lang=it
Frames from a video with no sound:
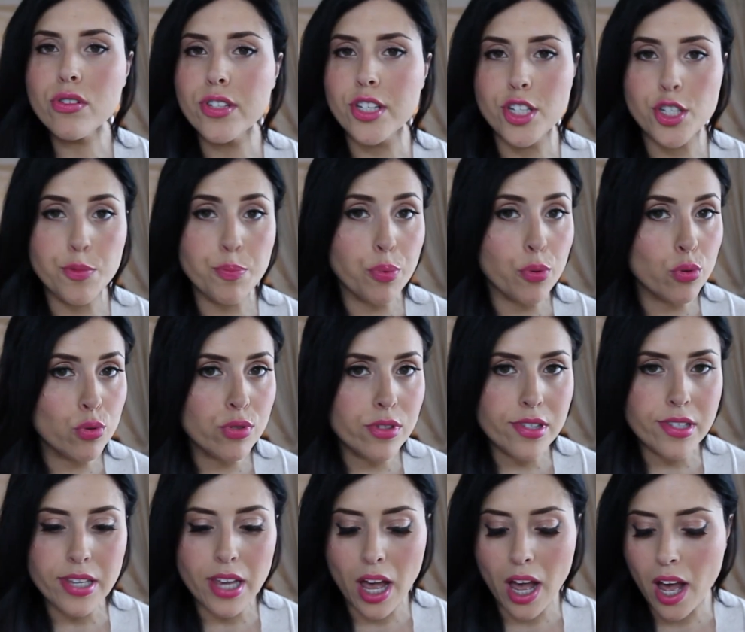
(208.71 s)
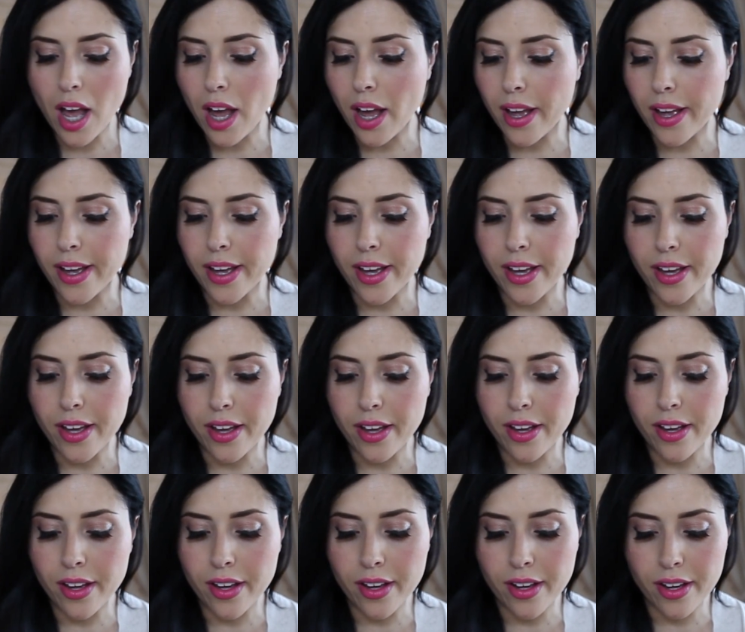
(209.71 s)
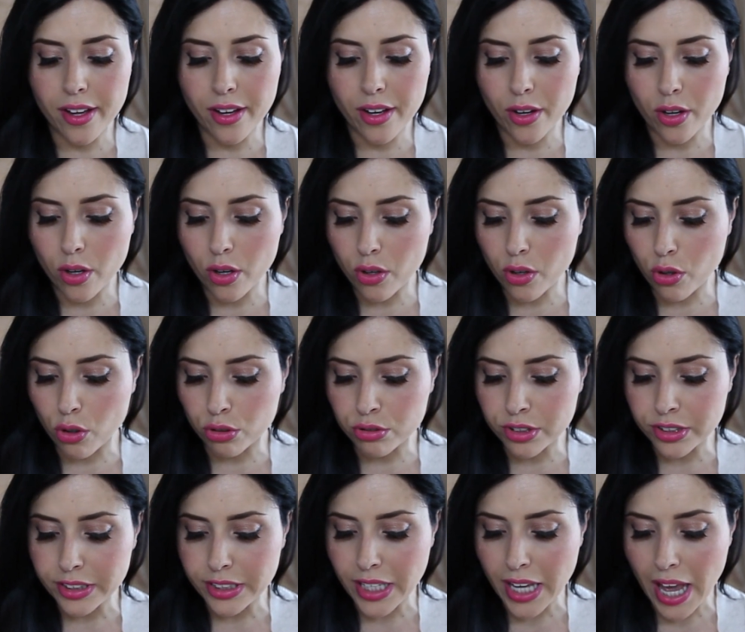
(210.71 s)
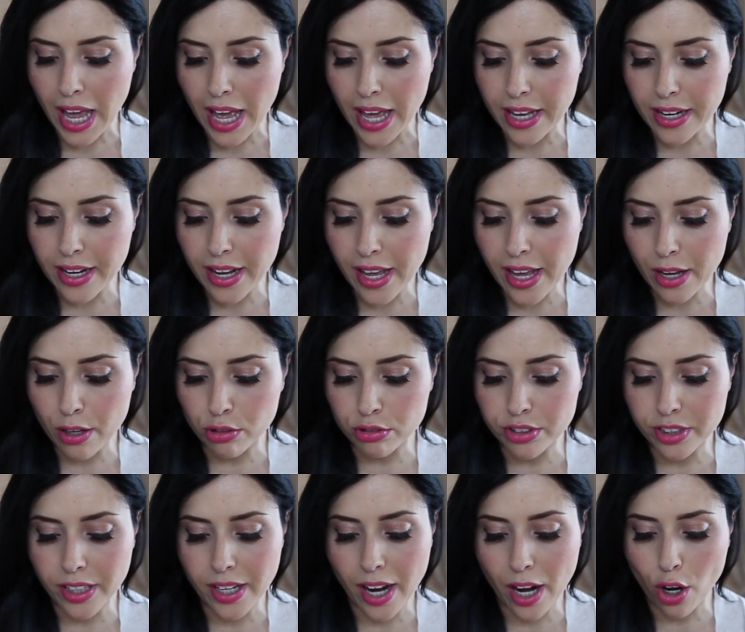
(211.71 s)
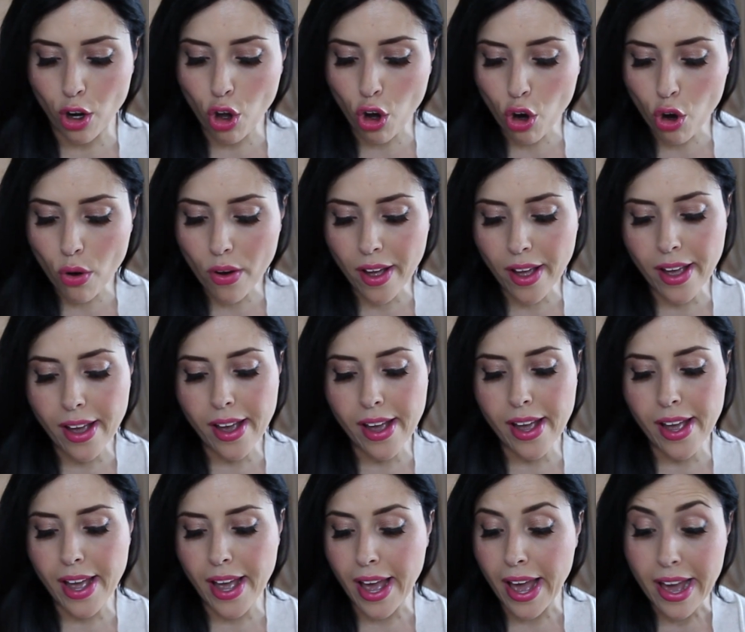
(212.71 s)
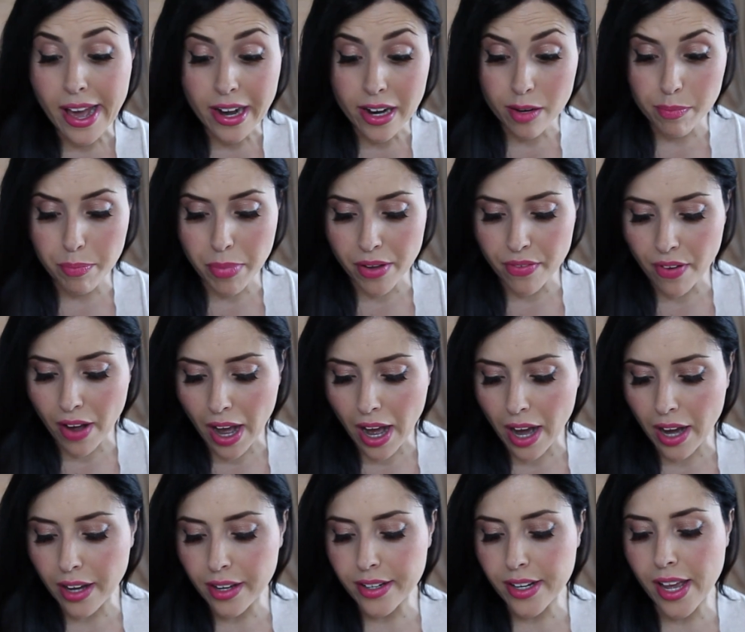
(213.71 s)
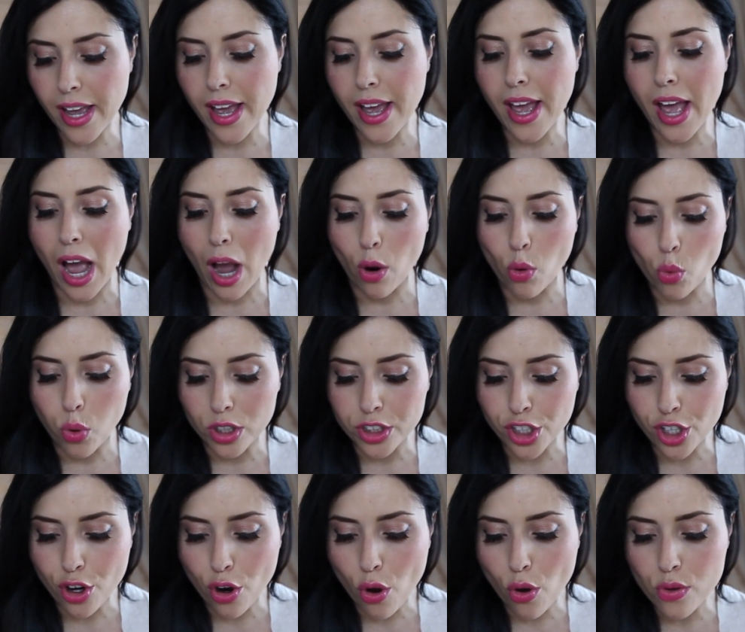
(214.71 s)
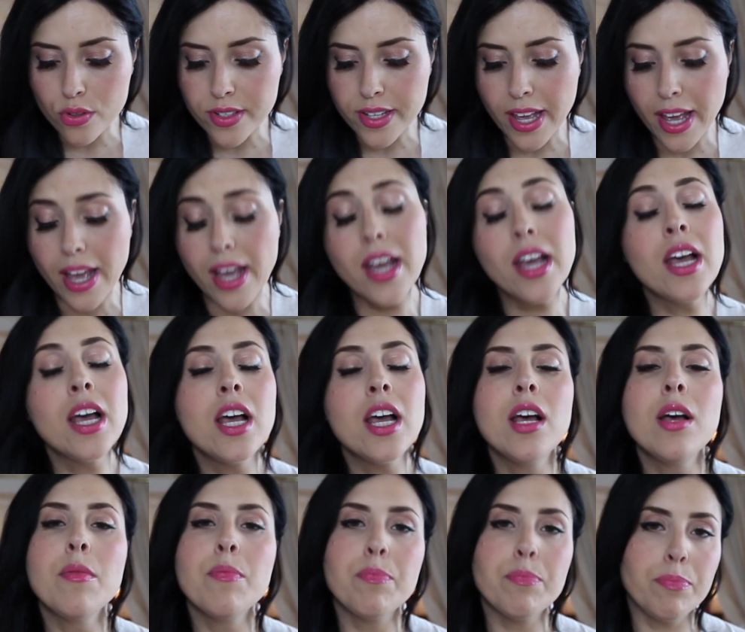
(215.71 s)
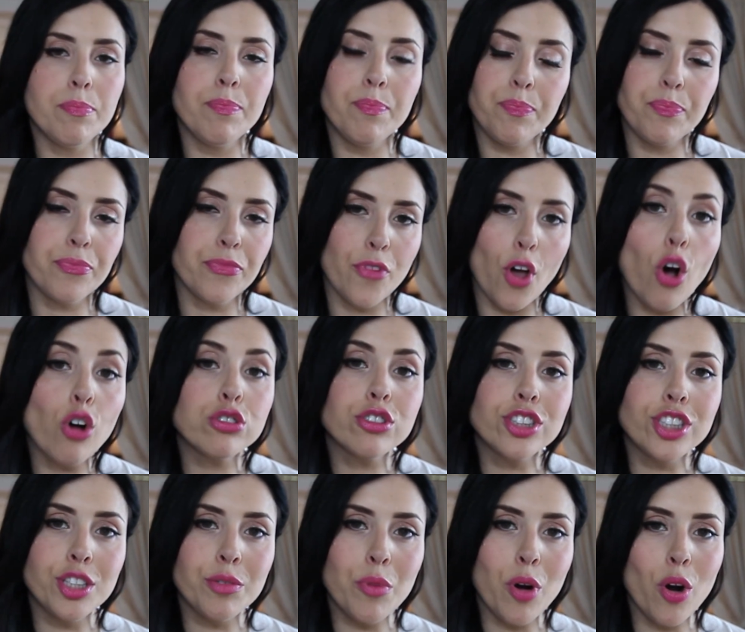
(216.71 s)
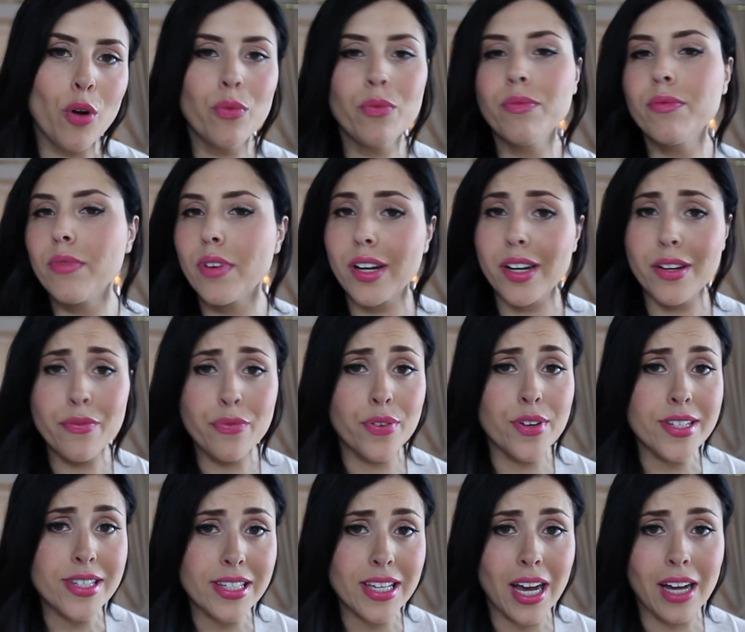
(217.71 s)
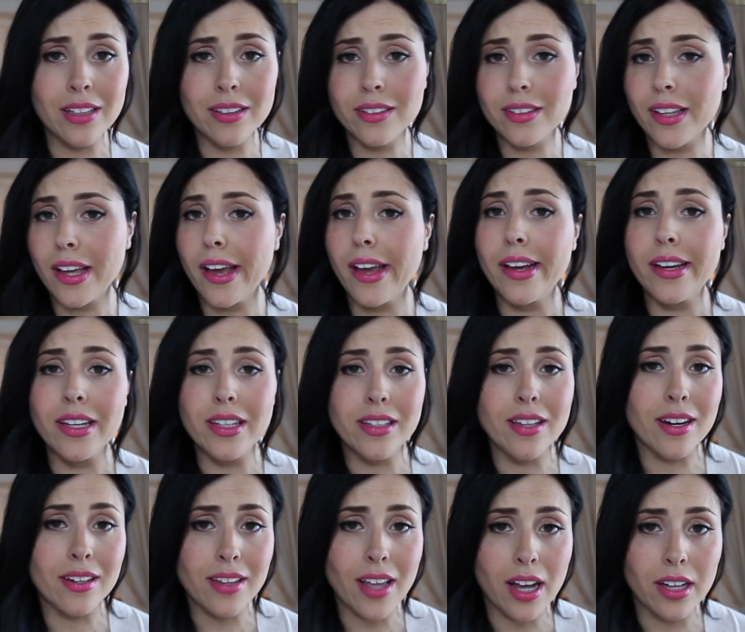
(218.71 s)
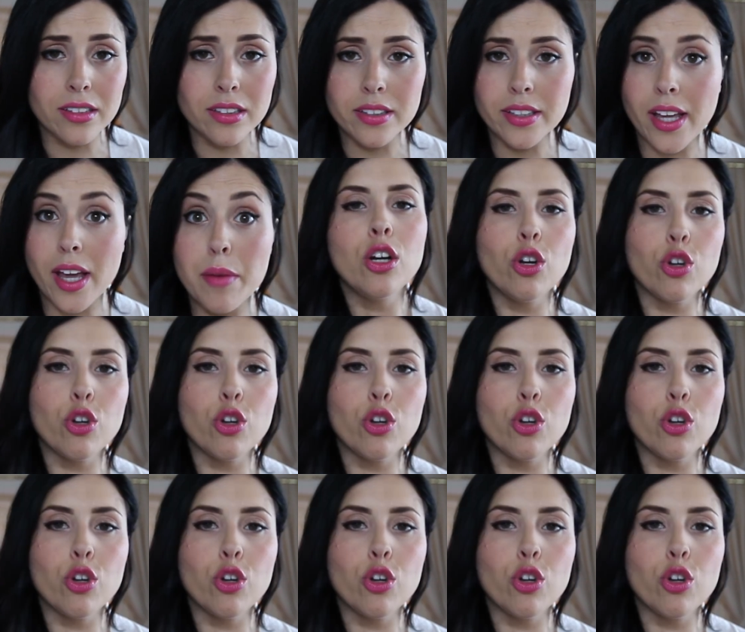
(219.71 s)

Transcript: Si spruzza e contiene, contiene aloe, erbe varie, acqua di rose, mh, mm, ottimo rinfrescante, idratante.